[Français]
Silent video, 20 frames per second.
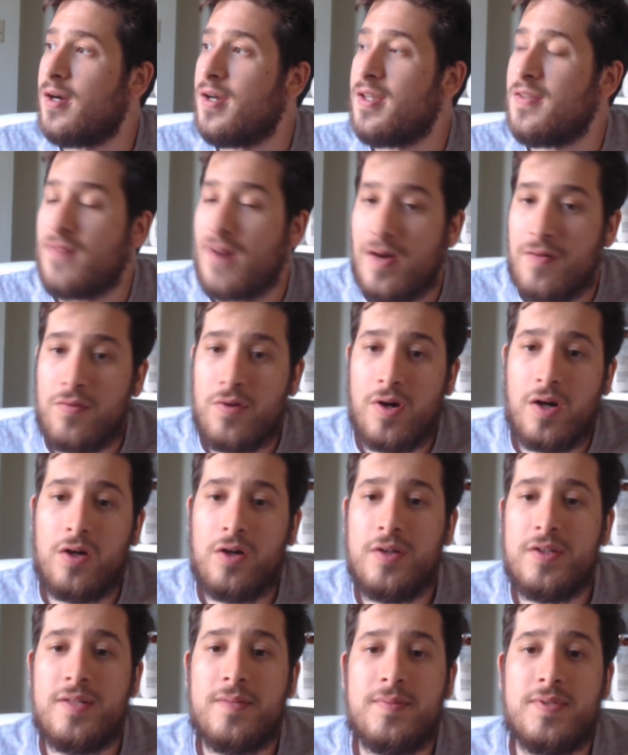il va
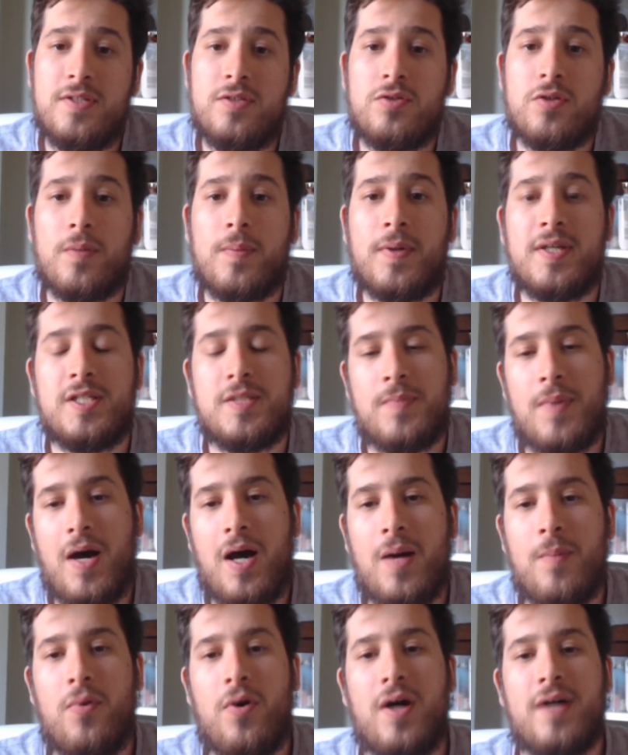avoir des petites surprises par
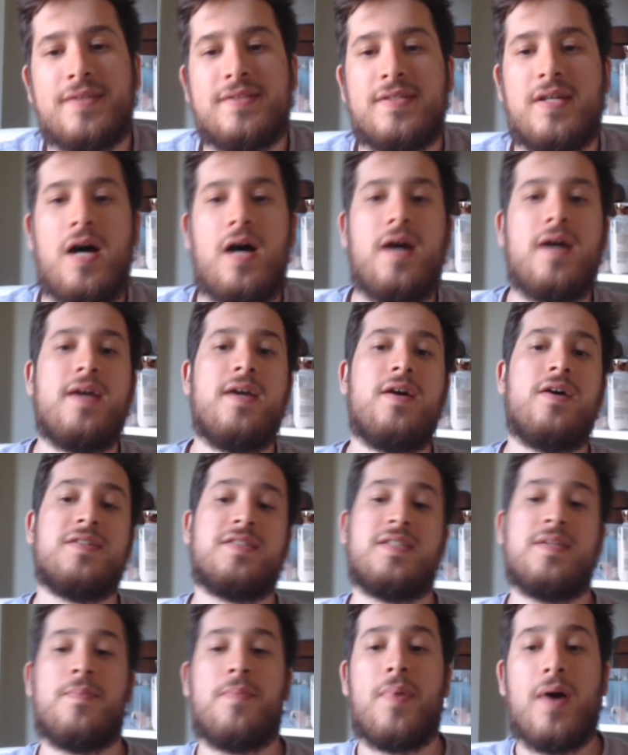rapport à ça et
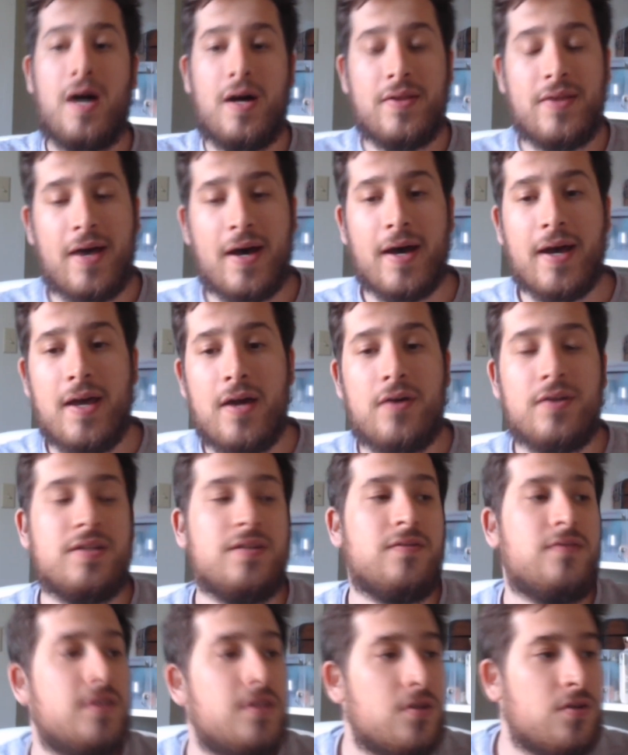c'est pas un arrêt
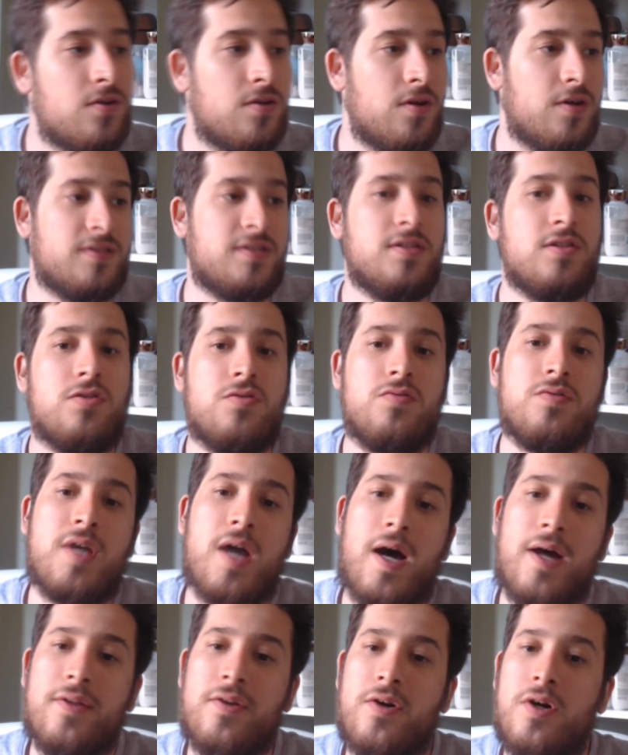des vidéos Sinsu
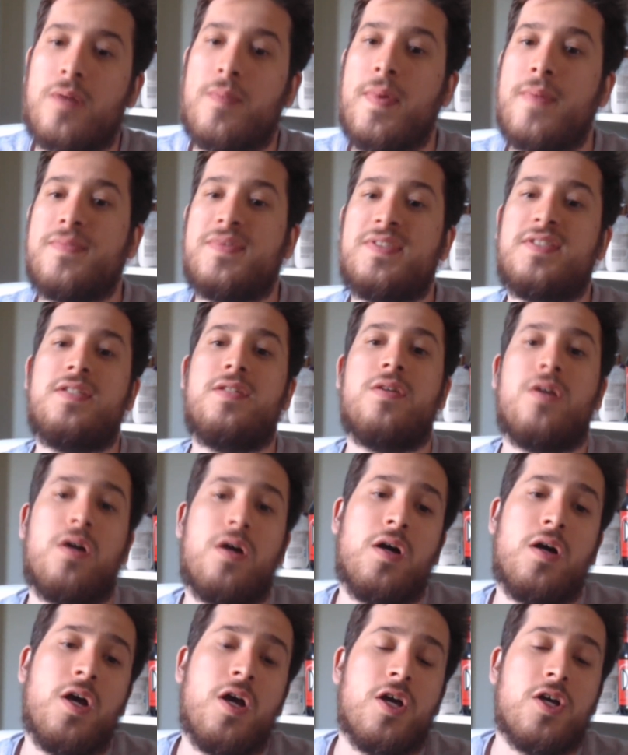Karadoc même si
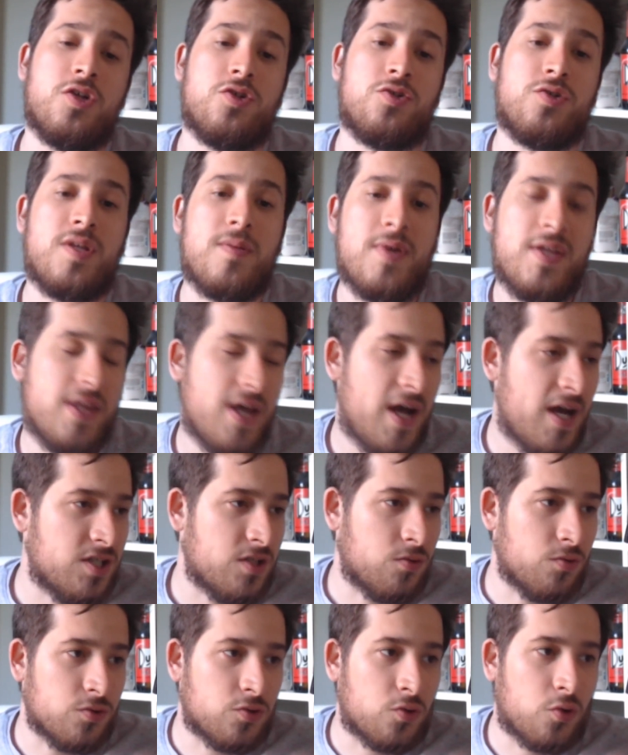je déménage
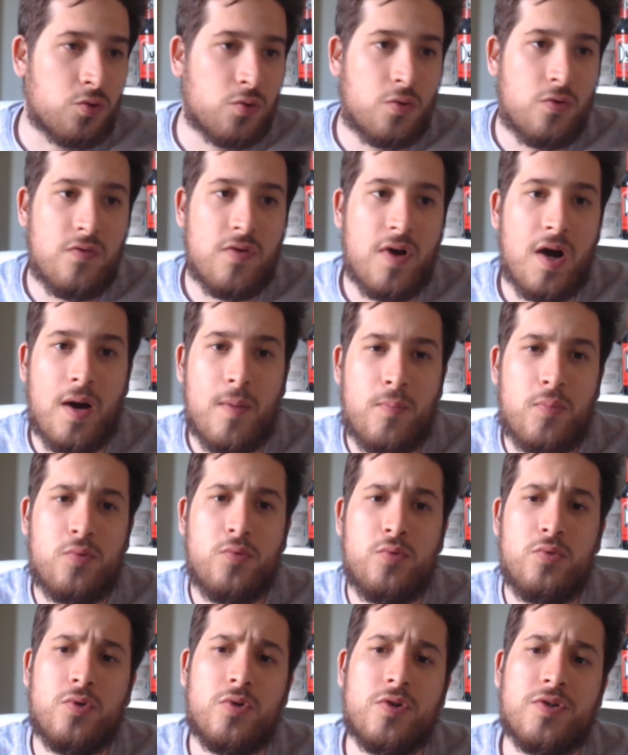et qu'on se retrouve à
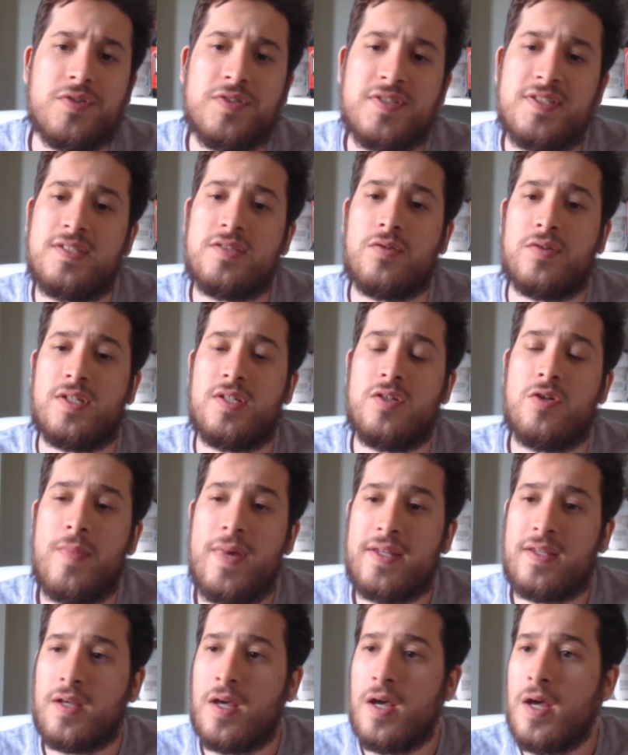plus de 600
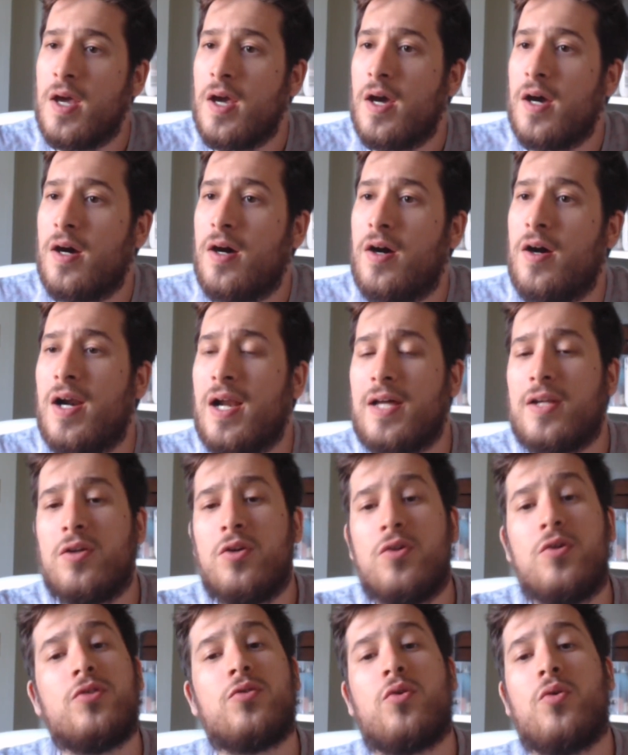km l'un de
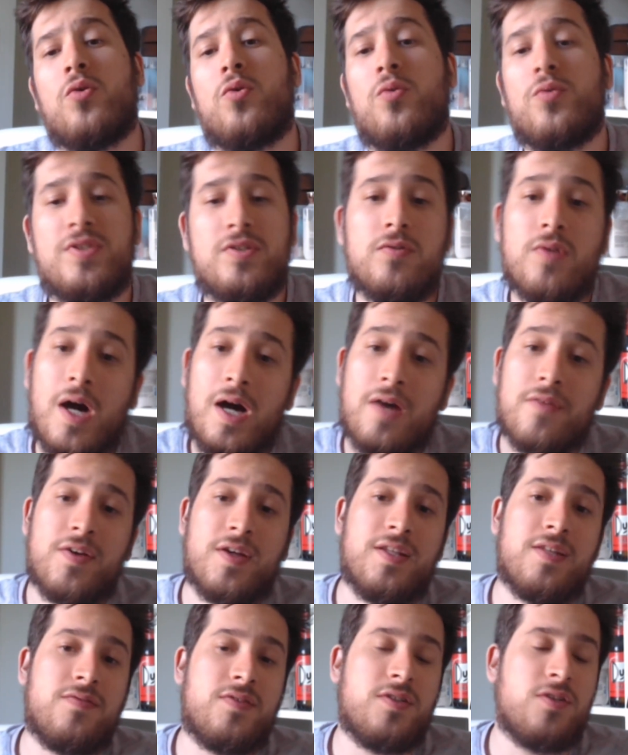l'autre, on continuera à
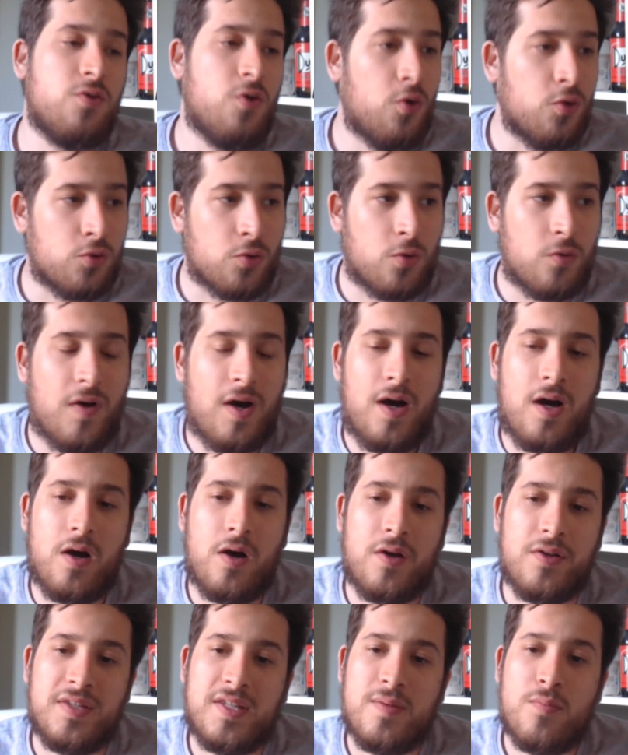faire des vidéos, on
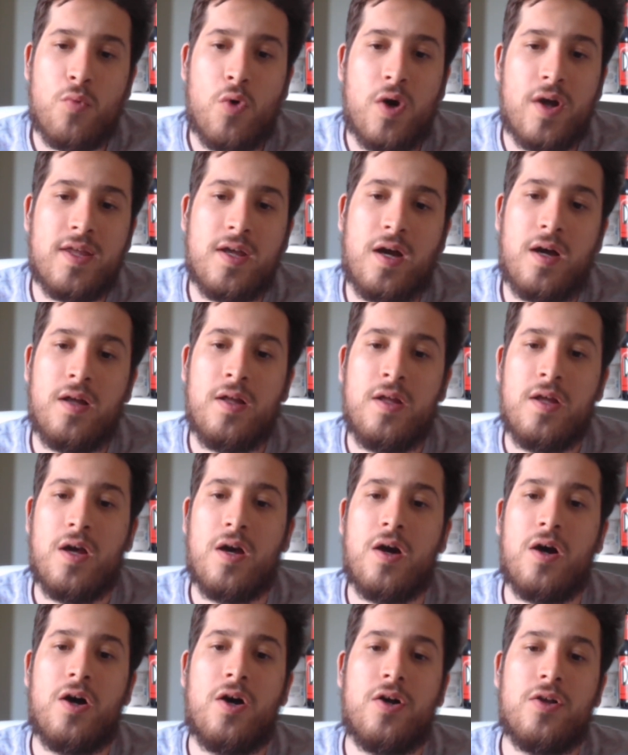trouvera des moyens
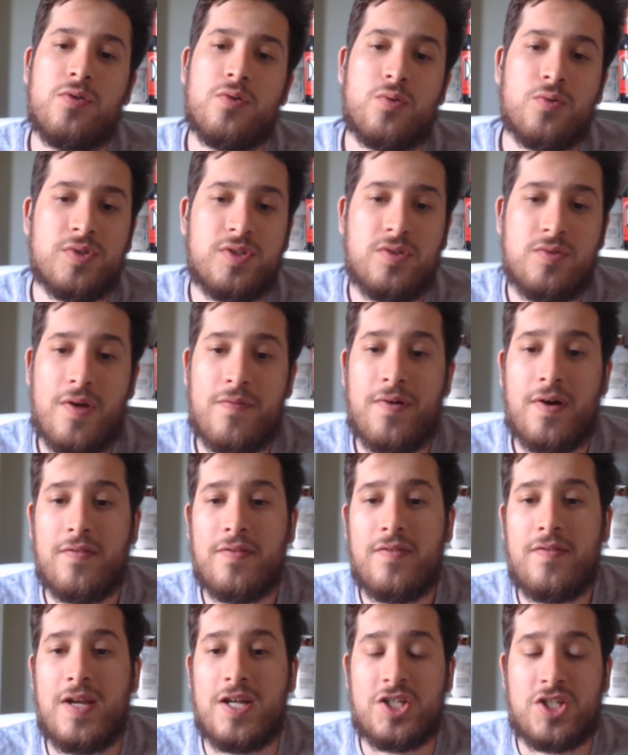de continuer à faire
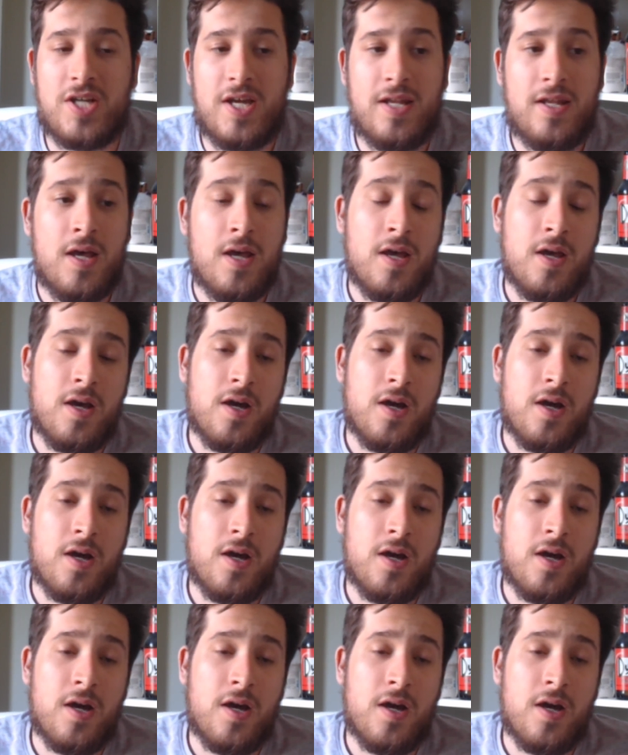vivre la chaîne.